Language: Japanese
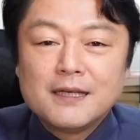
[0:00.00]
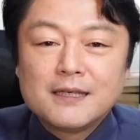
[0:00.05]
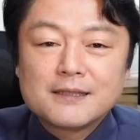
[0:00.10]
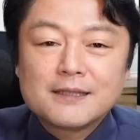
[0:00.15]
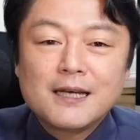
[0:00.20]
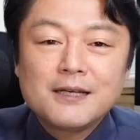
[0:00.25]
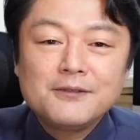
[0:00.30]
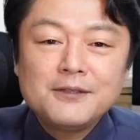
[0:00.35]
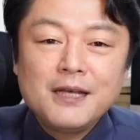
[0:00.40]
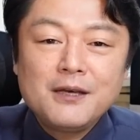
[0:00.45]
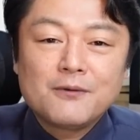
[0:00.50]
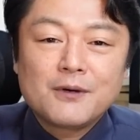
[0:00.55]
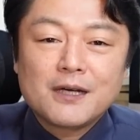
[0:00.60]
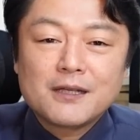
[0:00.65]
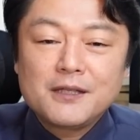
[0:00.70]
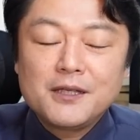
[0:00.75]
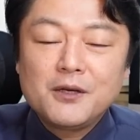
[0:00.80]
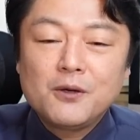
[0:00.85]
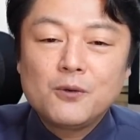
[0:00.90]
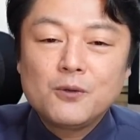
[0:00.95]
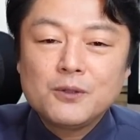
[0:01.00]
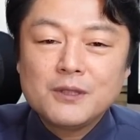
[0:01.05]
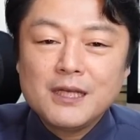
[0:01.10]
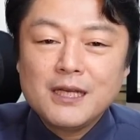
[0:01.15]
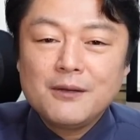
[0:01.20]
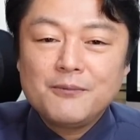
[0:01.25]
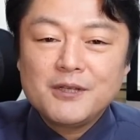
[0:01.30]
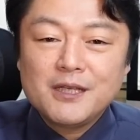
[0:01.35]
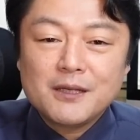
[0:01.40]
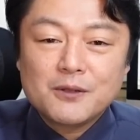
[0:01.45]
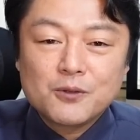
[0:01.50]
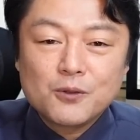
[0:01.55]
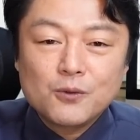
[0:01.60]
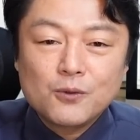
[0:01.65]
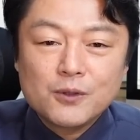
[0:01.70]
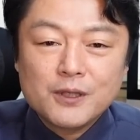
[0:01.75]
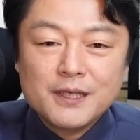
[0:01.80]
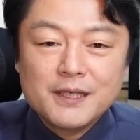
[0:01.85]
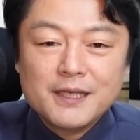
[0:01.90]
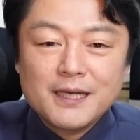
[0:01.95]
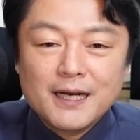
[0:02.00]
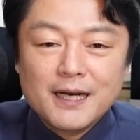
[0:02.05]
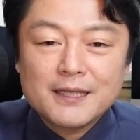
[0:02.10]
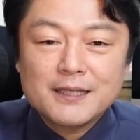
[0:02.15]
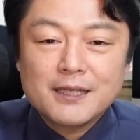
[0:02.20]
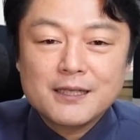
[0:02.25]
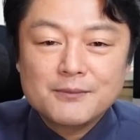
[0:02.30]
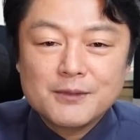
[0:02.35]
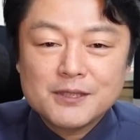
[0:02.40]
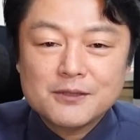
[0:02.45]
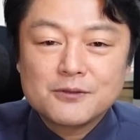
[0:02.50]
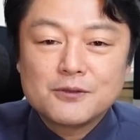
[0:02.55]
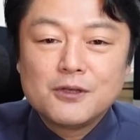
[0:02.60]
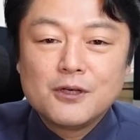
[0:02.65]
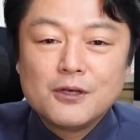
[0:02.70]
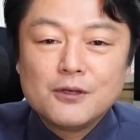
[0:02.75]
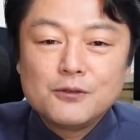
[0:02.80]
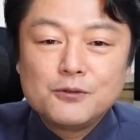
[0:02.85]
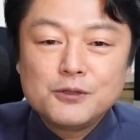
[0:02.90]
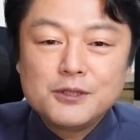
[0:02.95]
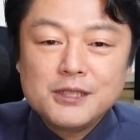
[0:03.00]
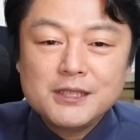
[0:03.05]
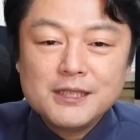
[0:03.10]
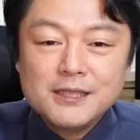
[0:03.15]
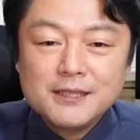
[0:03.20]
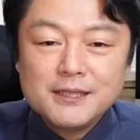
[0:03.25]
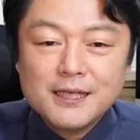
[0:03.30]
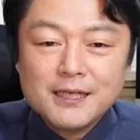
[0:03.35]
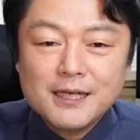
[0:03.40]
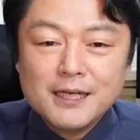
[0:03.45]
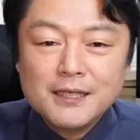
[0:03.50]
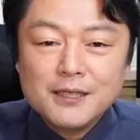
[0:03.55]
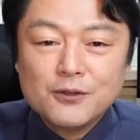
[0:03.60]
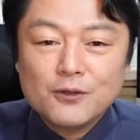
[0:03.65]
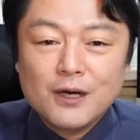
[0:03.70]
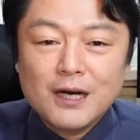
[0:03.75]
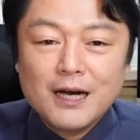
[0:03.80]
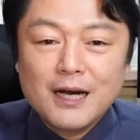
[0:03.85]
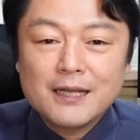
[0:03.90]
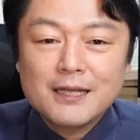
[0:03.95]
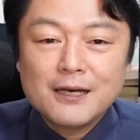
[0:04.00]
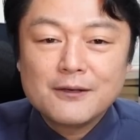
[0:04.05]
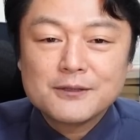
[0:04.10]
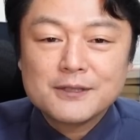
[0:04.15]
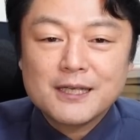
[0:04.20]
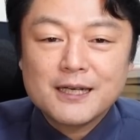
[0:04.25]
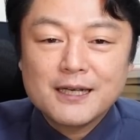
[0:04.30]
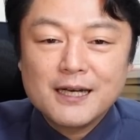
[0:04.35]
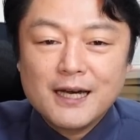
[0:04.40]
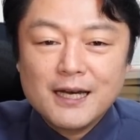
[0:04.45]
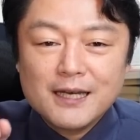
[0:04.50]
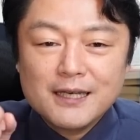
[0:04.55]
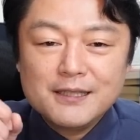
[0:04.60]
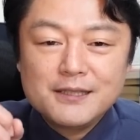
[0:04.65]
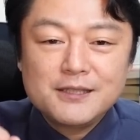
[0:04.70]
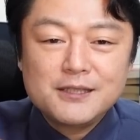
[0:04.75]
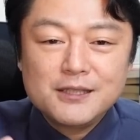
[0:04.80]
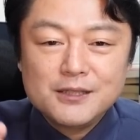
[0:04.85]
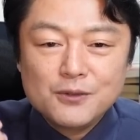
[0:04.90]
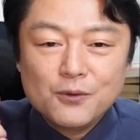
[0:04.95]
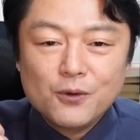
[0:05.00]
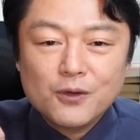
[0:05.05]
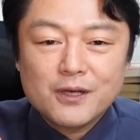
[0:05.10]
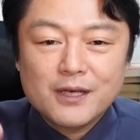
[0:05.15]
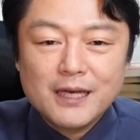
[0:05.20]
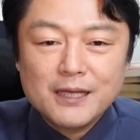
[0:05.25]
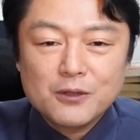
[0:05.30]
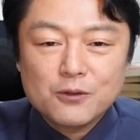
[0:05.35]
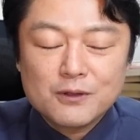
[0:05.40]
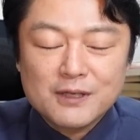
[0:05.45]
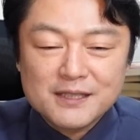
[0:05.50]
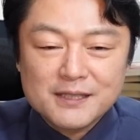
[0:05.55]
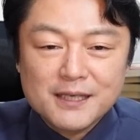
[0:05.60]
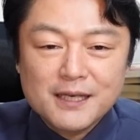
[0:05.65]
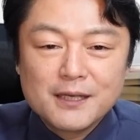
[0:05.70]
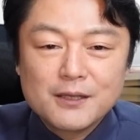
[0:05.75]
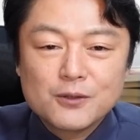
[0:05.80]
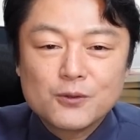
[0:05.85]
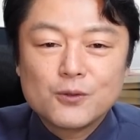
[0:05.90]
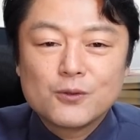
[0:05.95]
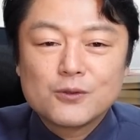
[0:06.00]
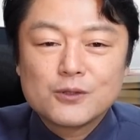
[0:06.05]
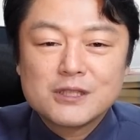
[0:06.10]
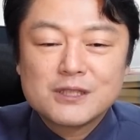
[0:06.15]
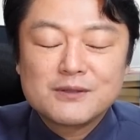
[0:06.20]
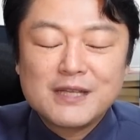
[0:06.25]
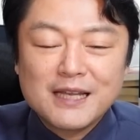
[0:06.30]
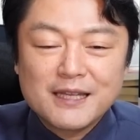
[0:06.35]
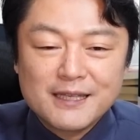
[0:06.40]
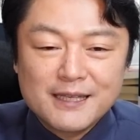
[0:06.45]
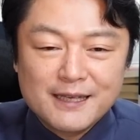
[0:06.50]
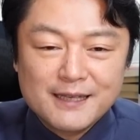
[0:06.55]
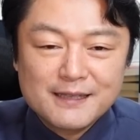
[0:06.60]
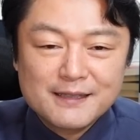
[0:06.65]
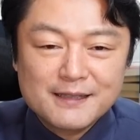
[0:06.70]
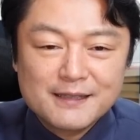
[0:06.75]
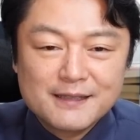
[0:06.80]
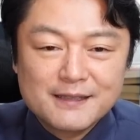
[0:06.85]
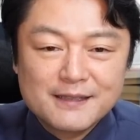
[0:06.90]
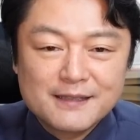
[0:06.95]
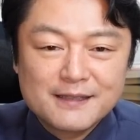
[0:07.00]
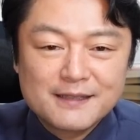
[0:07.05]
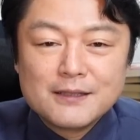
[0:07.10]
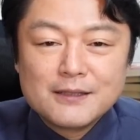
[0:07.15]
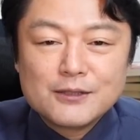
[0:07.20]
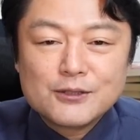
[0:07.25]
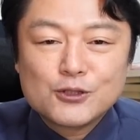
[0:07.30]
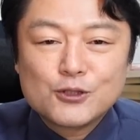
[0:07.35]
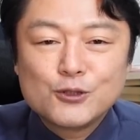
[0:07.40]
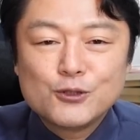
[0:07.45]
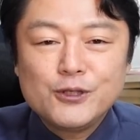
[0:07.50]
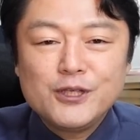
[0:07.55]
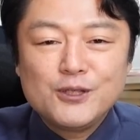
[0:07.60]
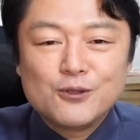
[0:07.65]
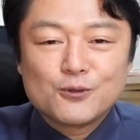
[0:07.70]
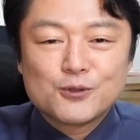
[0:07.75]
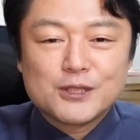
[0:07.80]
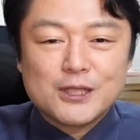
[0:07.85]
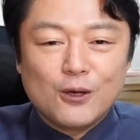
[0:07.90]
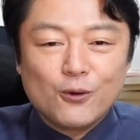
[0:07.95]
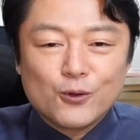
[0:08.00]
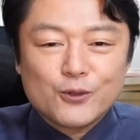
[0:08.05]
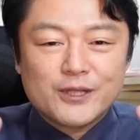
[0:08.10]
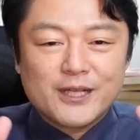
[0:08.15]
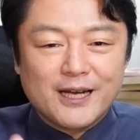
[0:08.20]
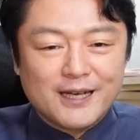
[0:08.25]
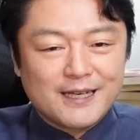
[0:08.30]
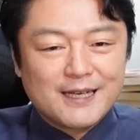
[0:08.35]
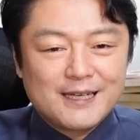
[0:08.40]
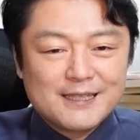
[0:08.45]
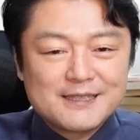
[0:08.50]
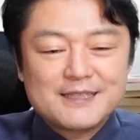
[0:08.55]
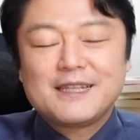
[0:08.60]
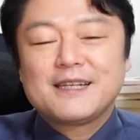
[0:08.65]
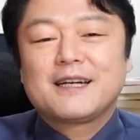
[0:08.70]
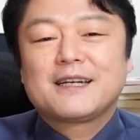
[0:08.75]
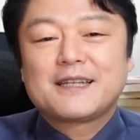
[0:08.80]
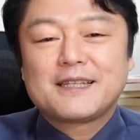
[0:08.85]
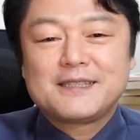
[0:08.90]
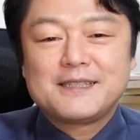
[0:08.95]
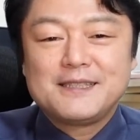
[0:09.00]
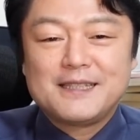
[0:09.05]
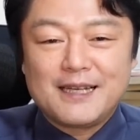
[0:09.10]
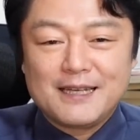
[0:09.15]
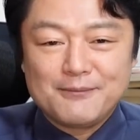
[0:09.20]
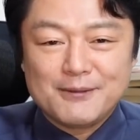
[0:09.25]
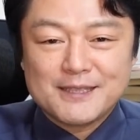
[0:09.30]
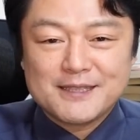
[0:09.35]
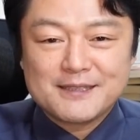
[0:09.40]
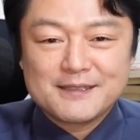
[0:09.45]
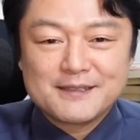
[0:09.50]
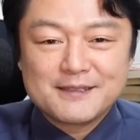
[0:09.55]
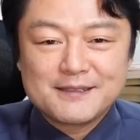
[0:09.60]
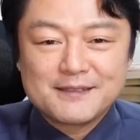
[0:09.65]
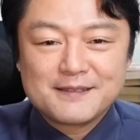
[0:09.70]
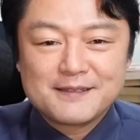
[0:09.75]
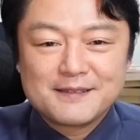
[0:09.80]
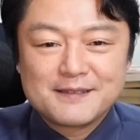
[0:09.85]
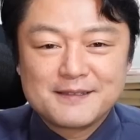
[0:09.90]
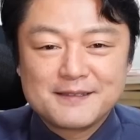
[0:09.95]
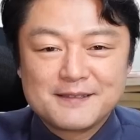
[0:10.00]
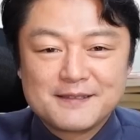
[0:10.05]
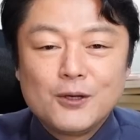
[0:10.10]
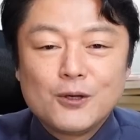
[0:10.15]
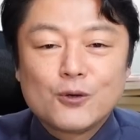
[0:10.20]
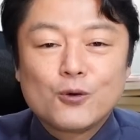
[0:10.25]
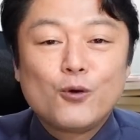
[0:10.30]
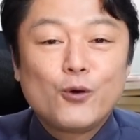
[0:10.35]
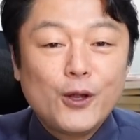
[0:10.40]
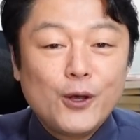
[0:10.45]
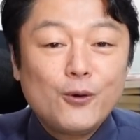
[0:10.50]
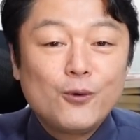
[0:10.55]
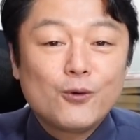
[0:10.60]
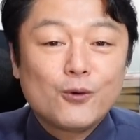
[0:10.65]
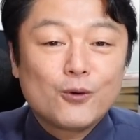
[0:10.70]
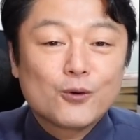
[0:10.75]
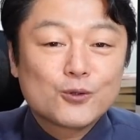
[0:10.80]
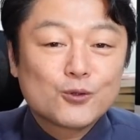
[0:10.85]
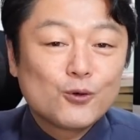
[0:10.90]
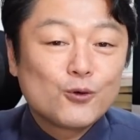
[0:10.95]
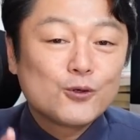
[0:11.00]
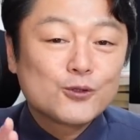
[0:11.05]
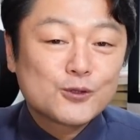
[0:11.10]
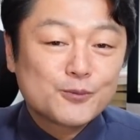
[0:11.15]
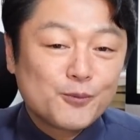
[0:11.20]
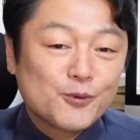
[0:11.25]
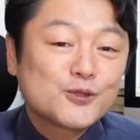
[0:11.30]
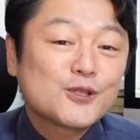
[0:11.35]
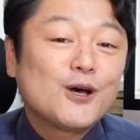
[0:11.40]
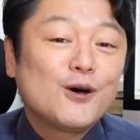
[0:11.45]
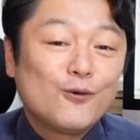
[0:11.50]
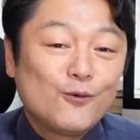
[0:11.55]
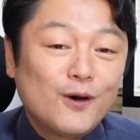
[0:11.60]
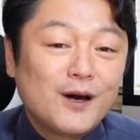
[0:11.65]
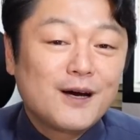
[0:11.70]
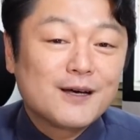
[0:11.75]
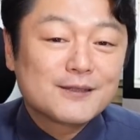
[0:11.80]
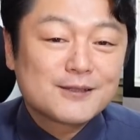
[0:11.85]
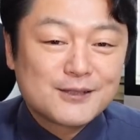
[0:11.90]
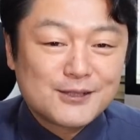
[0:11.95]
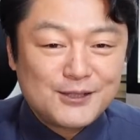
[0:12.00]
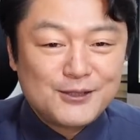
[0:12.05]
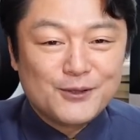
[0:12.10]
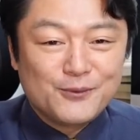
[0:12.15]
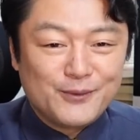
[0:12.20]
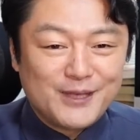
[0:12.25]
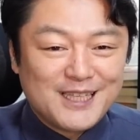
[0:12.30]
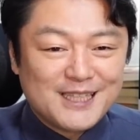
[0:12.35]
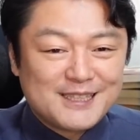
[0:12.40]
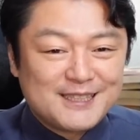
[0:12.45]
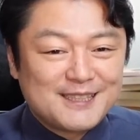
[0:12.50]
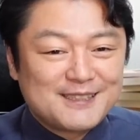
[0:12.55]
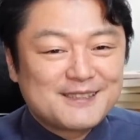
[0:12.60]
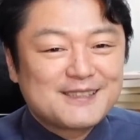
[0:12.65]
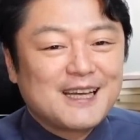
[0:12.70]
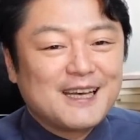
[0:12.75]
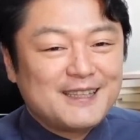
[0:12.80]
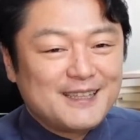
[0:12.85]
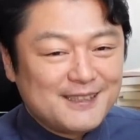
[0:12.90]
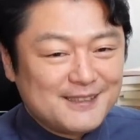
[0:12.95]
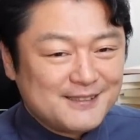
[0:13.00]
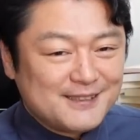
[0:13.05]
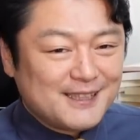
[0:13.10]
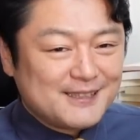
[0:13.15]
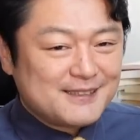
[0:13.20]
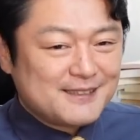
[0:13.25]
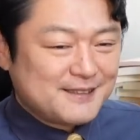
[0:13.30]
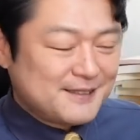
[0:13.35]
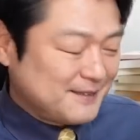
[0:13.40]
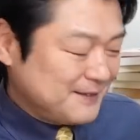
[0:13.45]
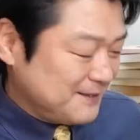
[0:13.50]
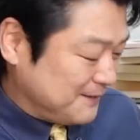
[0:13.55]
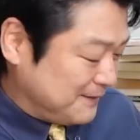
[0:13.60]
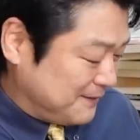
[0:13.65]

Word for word: 昨年は日本テレビで同期にあたります藤井貴彦アナウンサーが1位をゲットだぜとしたんで首位の座を奪還した形になりますこれをトースポさんは次の見出しで伝えているんです